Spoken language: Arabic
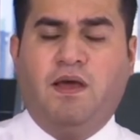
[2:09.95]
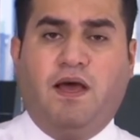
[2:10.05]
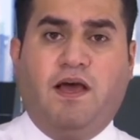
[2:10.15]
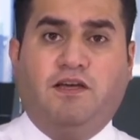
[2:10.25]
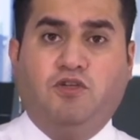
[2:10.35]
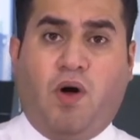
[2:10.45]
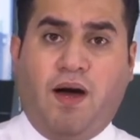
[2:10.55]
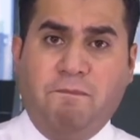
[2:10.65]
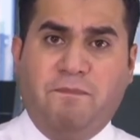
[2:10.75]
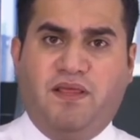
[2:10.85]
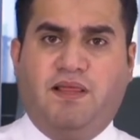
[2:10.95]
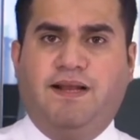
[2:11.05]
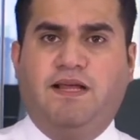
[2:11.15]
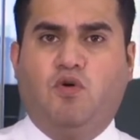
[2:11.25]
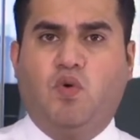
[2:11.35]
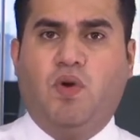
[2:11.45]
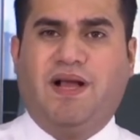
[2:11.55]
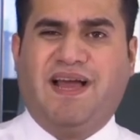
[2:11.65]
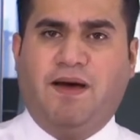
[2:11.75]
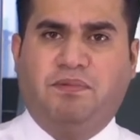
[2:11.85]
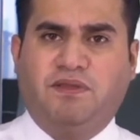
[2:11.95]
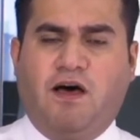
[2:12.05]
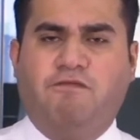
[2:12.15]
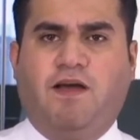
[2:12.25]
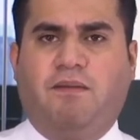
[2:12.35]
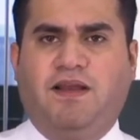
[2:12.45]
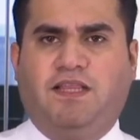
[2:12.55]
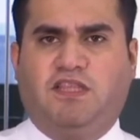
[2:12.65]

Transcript: آه، يحبذ أن يكون هناك إبطاء في عملية